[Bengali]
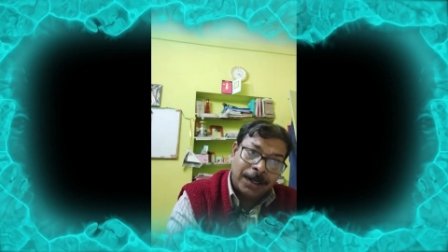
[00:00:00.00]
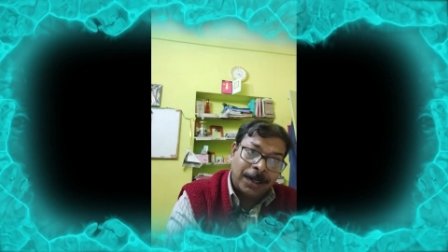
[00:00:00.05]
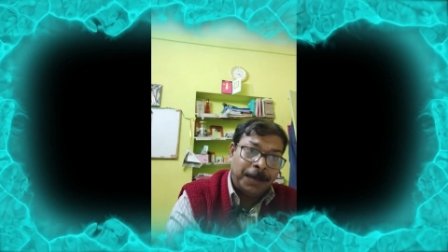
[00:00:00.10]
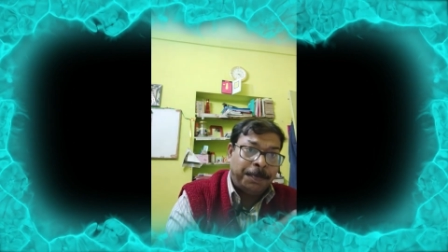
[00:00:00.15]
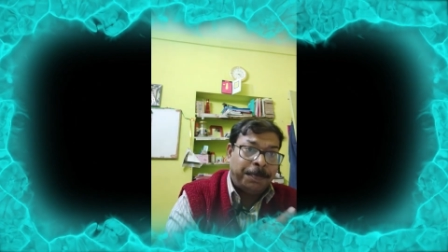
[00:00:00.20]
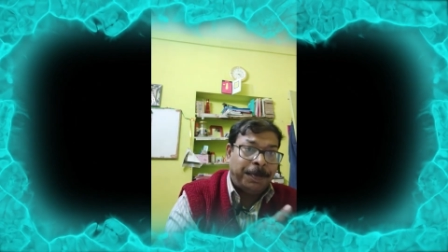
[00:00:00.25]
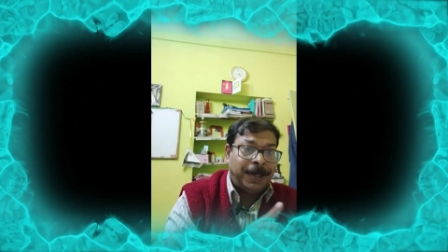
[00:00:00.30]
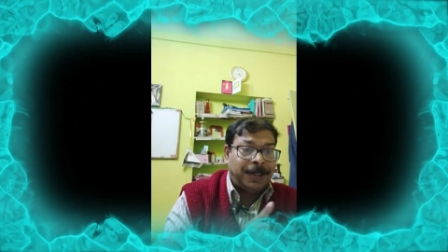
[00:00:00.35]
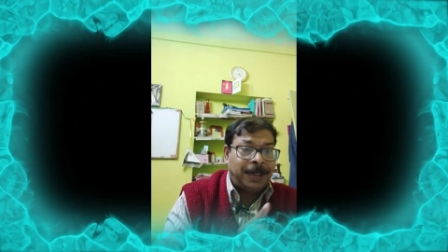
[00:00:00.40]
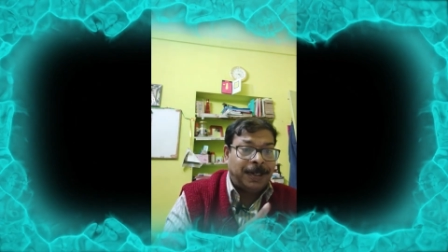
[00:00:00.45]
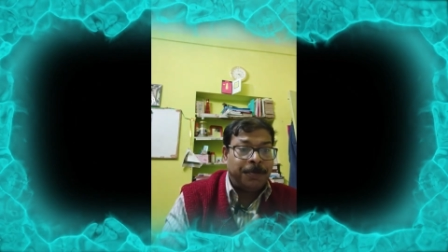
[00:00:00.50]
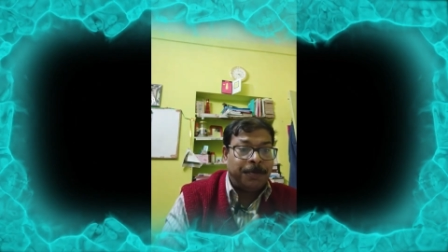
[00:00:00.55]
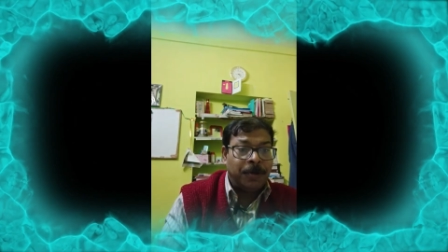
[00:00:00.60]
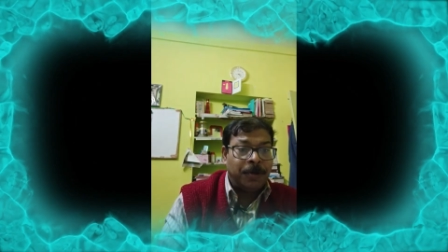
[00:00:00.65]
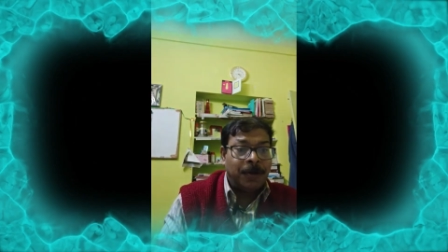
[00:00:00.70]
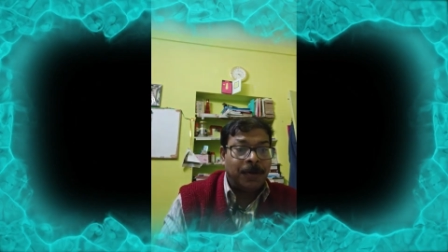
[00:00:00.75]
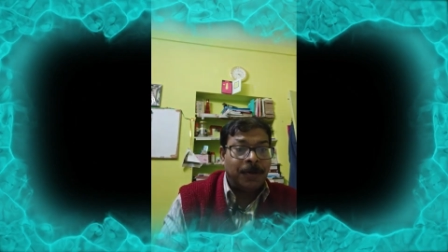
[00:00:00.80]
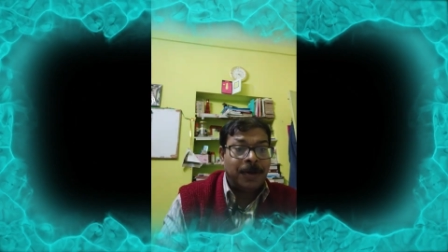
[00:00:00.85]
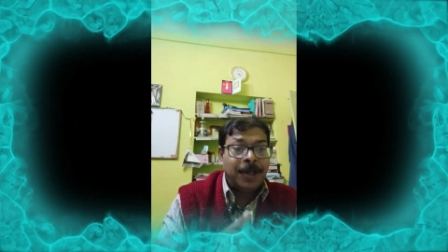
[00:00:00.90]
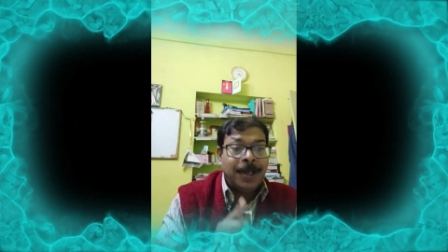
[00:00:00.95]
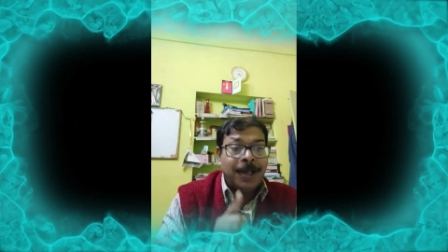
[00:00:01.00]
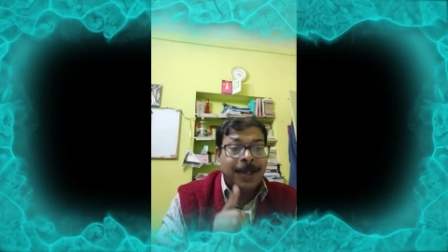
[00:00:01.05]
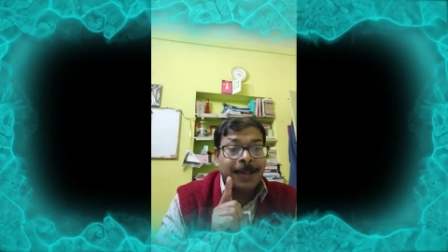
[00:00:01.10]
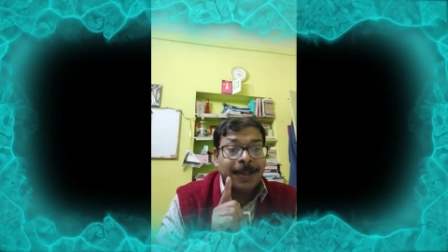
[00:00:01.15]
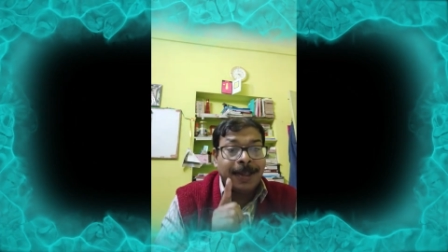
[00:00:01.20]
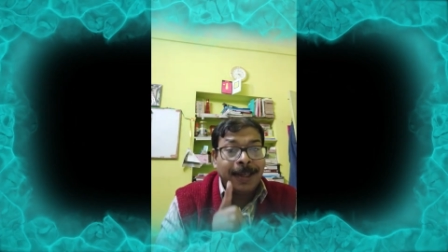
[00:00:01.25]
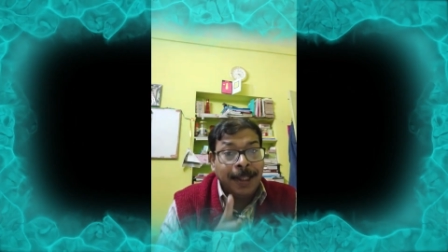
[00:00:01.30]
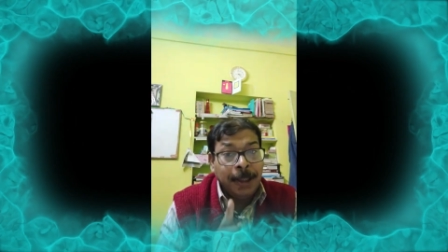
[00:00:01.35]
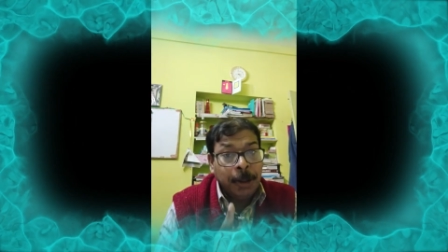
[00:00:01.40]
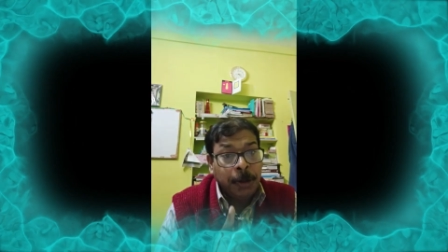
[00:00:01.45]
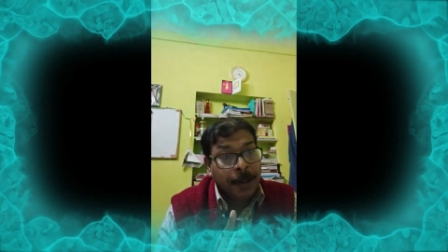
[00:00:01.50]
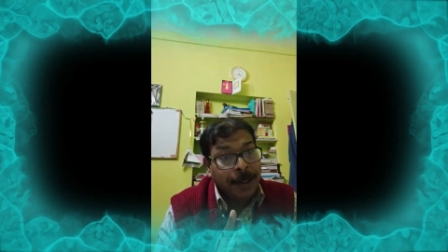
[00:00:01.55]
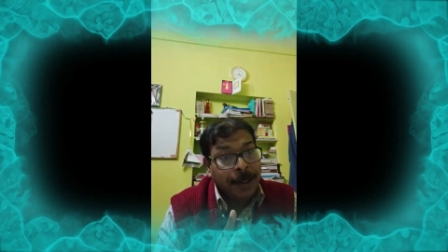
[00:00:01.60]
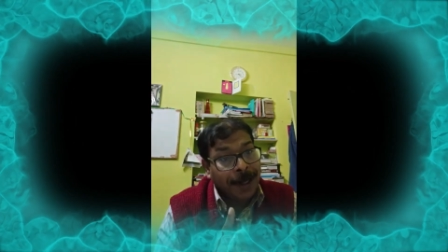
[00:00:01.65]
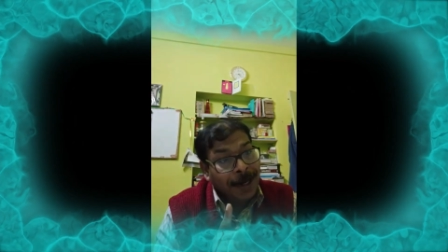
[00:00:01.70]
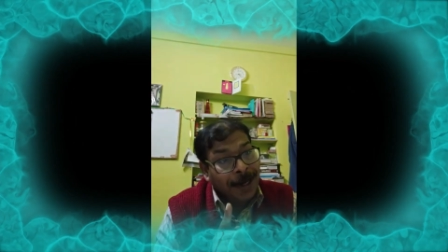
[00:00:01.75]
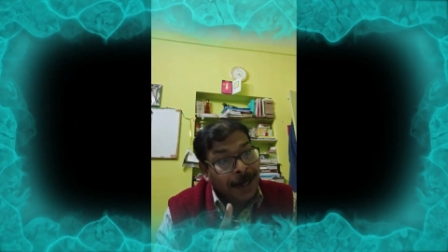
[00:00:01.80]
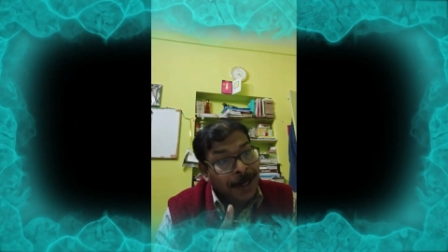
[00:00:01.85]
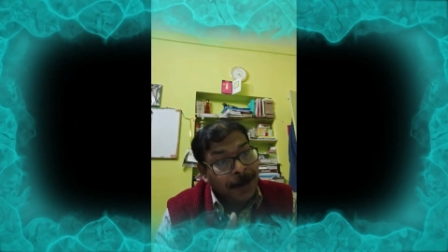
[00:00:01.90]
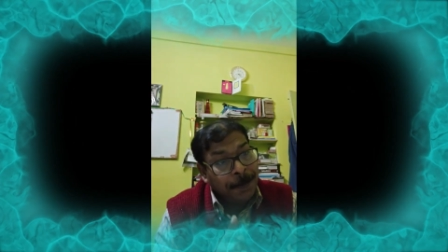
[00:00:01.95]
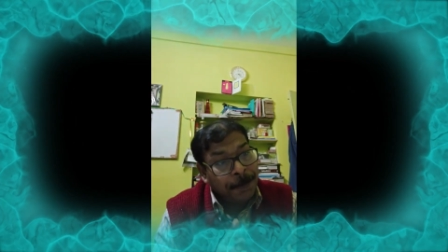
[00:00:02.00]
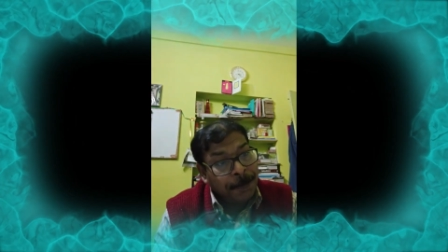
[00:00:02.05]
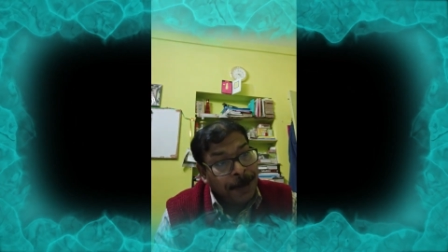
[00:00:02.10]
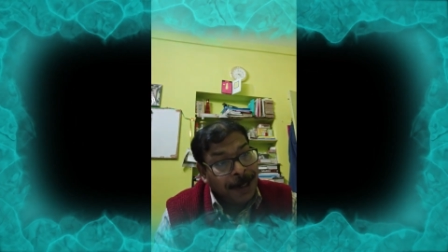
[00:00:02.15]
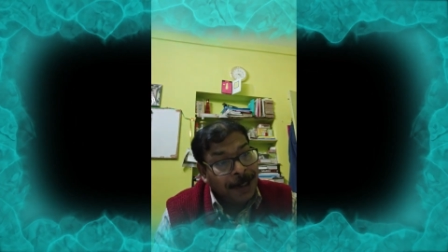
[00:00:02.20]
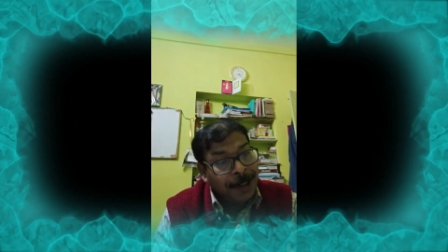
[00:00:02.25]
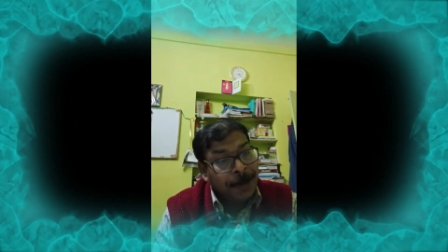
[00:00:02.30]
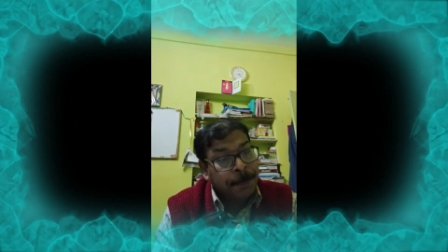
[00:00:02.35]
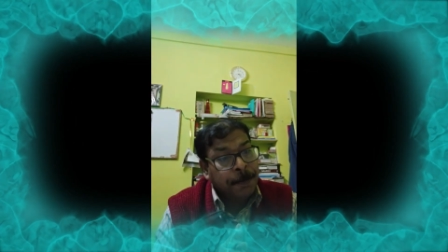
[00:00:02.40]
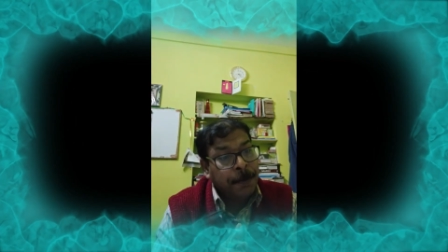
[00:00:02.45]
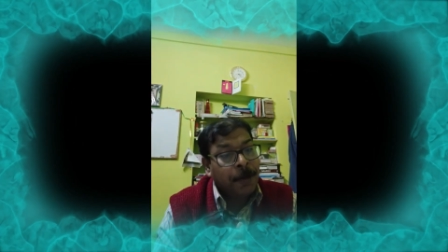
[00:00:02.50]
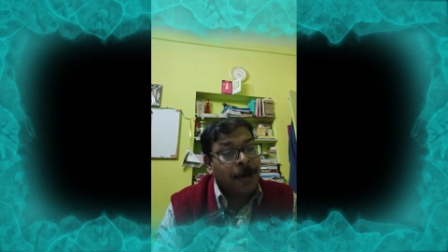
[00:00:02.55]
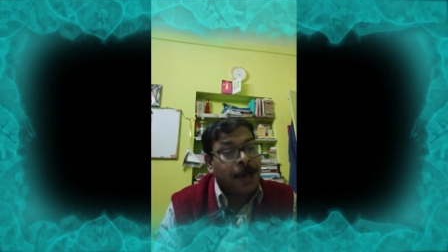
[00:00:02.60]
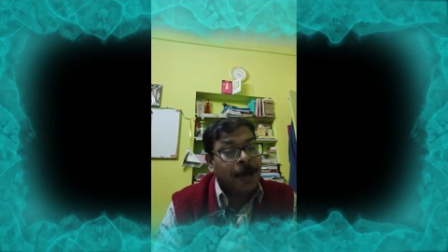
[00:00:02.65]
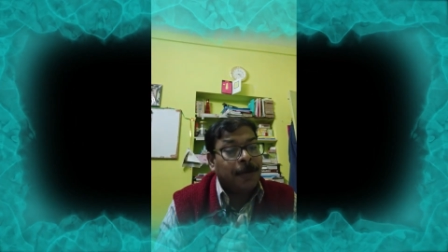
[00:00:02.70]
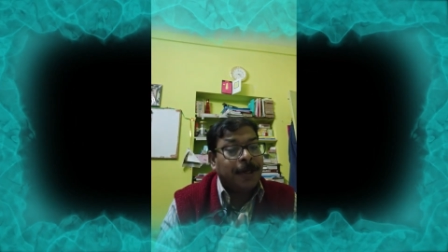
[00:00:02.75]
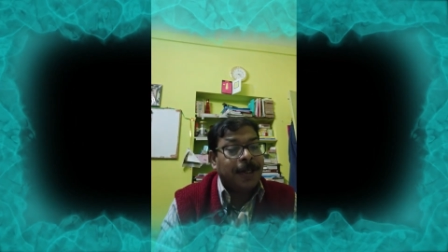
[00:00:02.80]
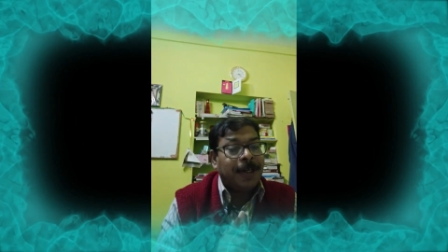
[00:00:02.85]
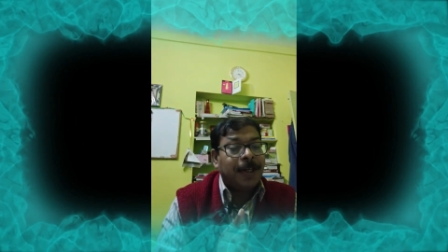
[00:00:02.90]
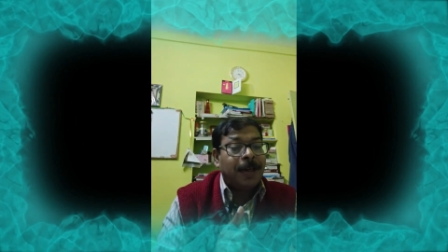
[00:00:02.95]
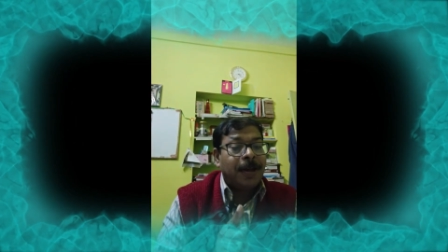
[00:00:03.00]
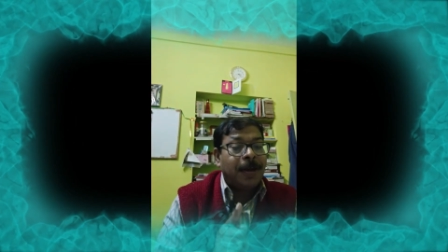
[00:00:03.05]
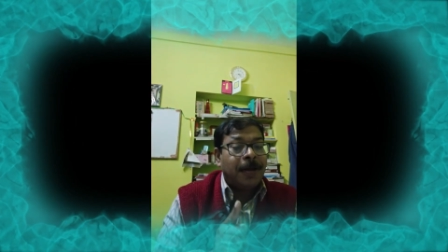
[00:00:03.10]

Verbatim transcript: রিফ্লেকটিভ প্রোনাউন কিন্তু এই রিফ্লেকটিভ প্রোনাউনই